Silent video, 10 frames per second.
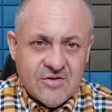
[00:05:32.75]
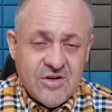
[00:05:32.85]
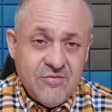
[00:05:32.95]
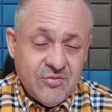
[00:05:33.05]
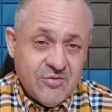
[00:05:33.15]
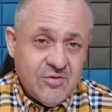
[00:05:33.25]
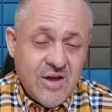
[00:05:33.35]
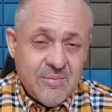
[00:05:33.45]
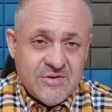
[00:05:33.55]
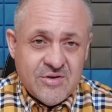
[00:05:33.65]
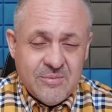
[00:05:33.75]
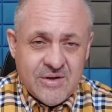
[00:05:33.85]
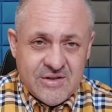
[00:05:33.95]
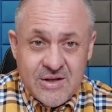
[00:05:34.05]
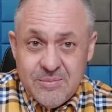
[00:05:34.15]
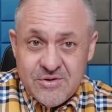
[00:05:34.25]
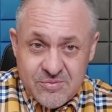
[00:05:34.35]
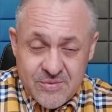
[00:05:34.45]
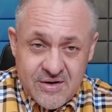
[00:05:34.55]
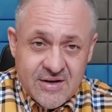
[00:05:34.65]
Czyli fundujemy sobie,
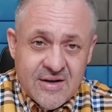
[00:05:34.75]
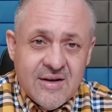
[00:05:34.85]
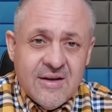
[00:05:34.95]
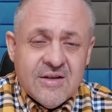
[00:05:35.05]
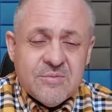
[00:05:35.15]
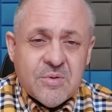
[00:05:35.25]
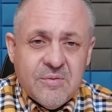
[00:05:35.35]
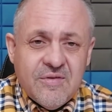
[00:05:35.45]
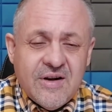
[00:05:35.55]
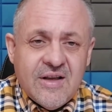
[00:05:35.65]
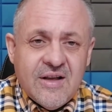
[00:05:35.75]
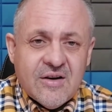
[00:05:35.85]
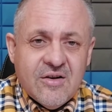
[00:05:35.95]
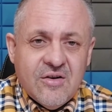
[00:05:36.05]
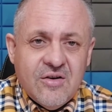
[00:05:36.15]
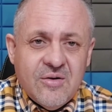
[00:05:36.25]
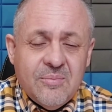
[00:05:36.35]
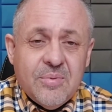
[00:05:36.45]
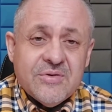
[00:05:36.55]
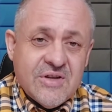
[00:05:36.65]
gdybyśmy spróbowali alkohol
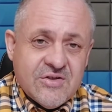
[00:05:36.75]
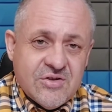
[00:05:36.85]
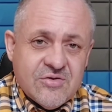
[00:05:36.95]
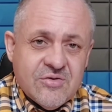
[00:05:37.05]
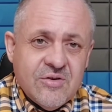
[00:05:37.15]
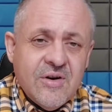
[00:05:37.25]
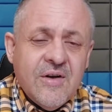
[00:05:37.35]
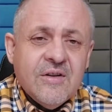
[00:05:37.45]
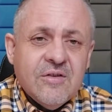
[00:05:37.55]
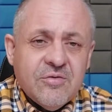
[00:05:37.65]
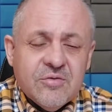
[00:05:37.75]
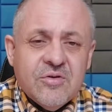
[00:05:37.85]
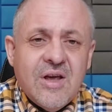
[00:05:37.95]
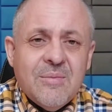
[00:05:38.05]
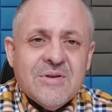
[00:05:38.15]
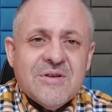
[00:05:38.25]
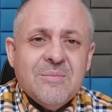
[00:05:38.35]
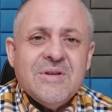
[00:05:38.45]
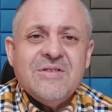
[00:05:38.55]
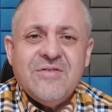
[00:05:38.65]
po zaszyciu, to fundujemy
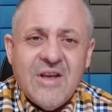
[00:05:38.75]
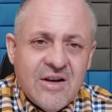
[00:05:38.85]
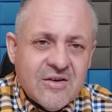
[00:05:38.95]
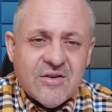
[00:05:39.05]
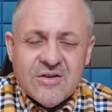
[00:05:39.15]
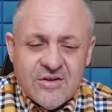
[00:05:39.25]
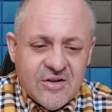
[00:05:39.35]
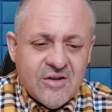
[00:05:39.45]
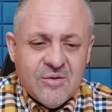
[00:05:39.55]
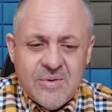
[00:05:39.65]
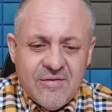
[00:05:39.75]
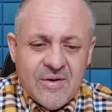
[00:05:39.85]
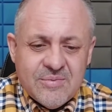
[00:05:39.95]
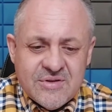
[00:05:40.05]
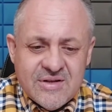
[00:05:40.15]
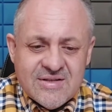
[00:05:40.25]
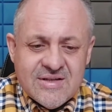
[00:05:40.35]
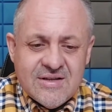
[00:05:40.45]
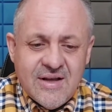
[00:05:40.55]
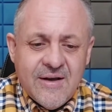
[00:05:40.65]
sobie zwielokrotnione objawy
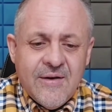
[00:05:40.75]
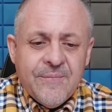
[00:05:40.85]
abstynencyjne,